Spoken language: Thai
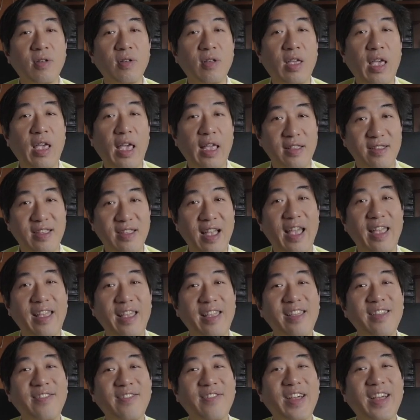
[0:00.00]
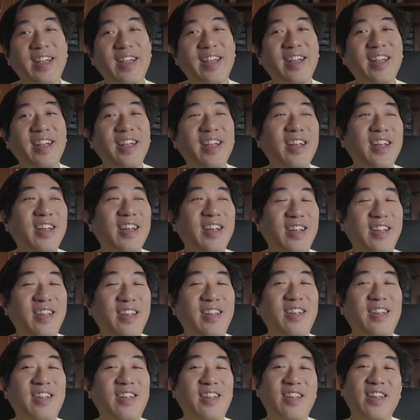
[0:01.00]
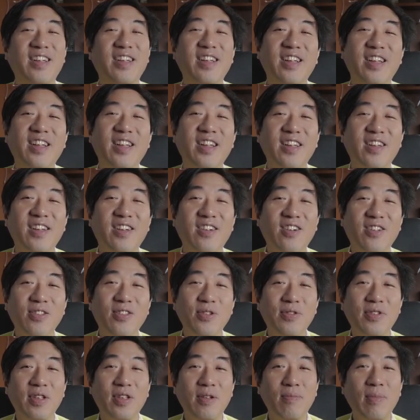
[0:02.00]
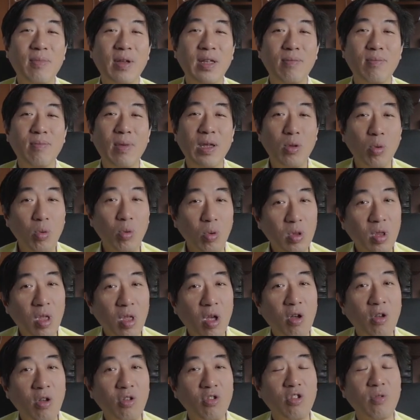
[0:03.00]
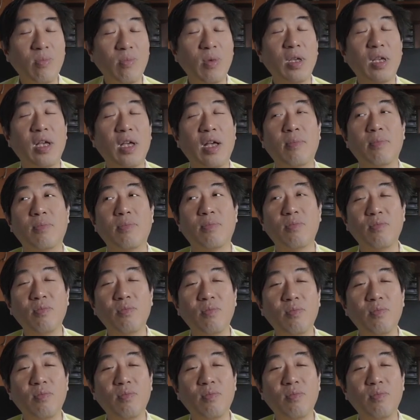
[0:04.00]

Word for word: ก็เก่งใจใช่ไหมเออก็รู้สึกไม่ไม่ถูกต้องใช่ไหมครับ